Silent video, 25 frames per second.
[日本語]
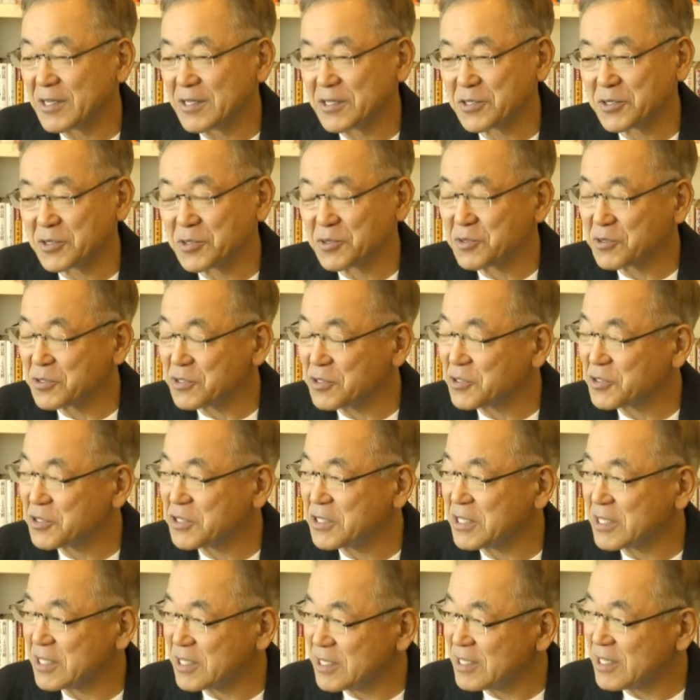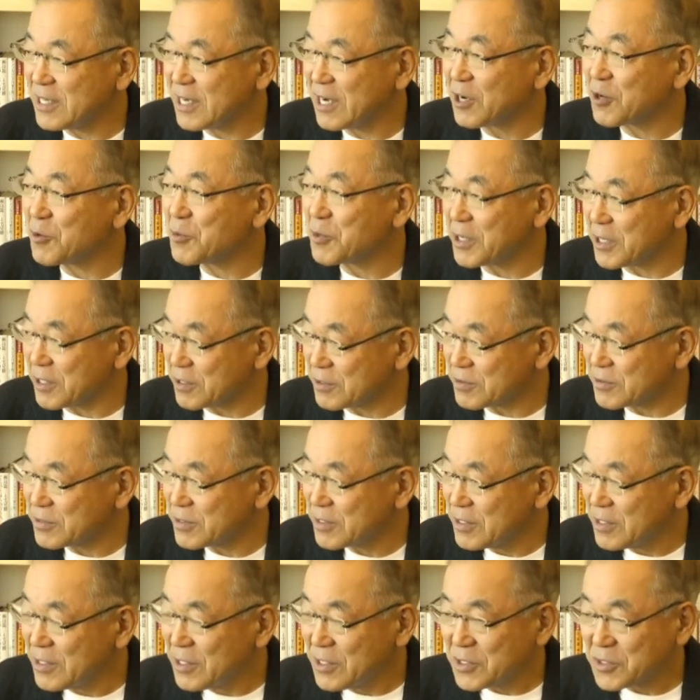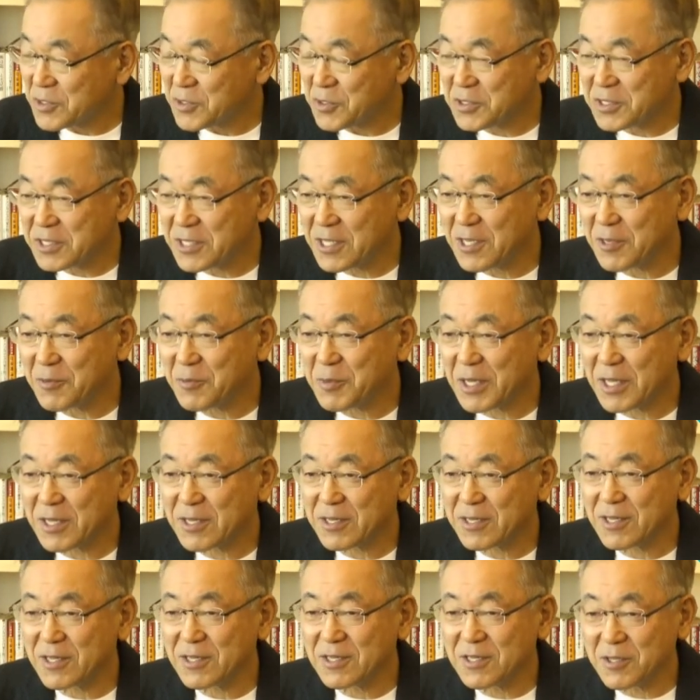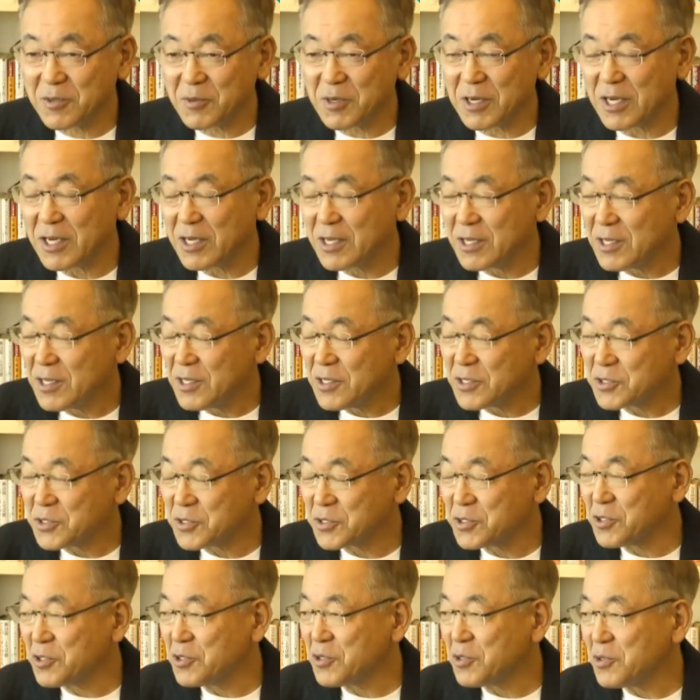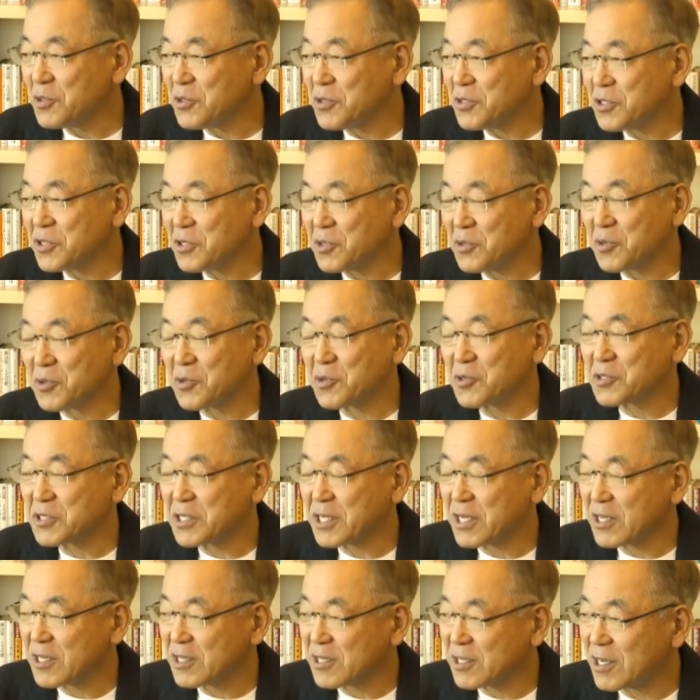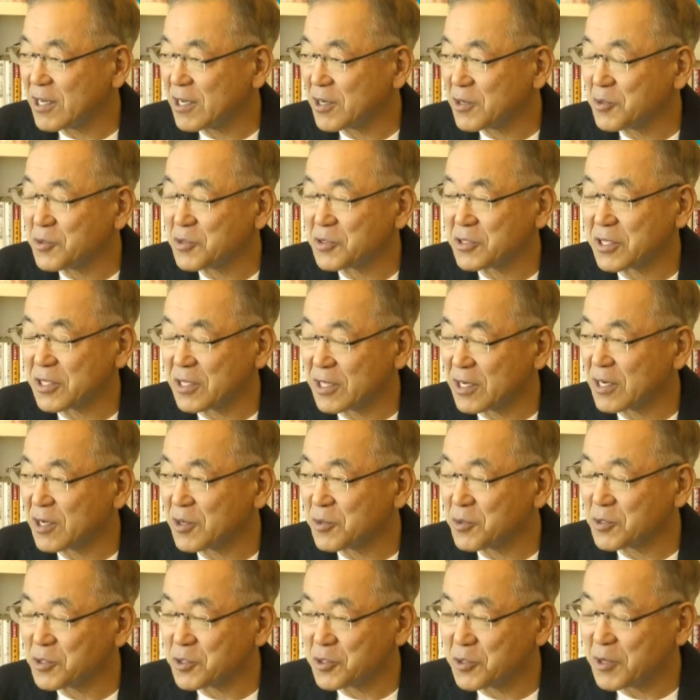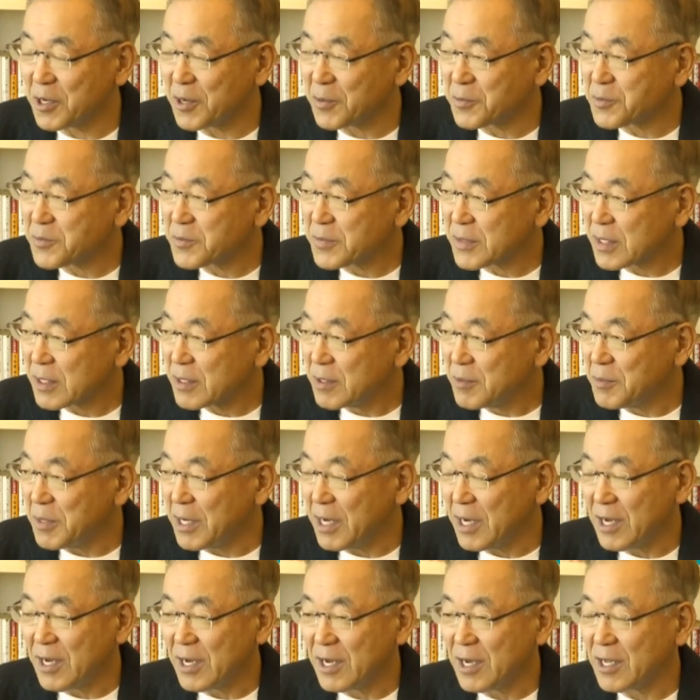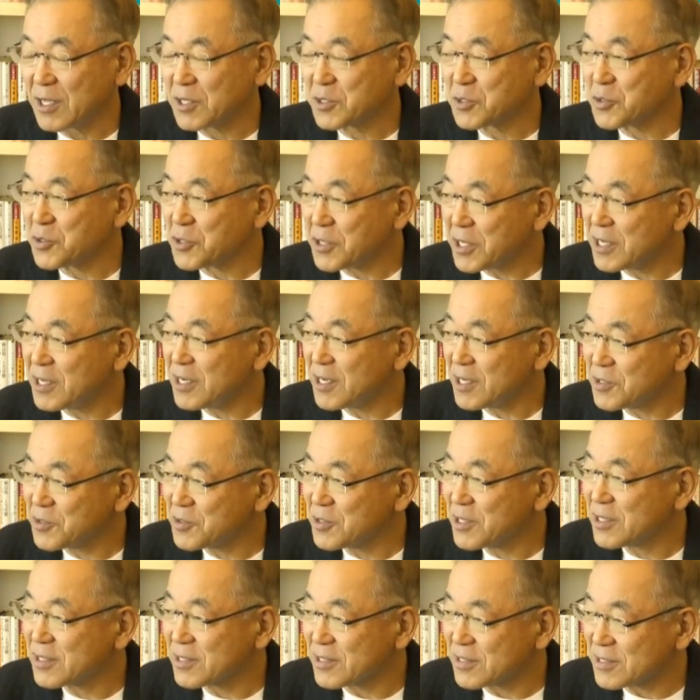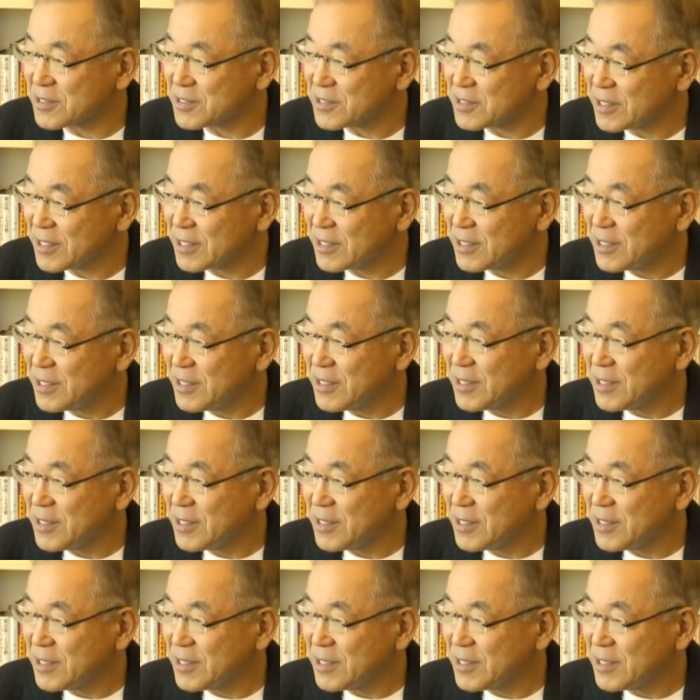その国の地域に運ばれる。そして末端ではその降ろされたコンテナが今度は、トレーラーとなってですね、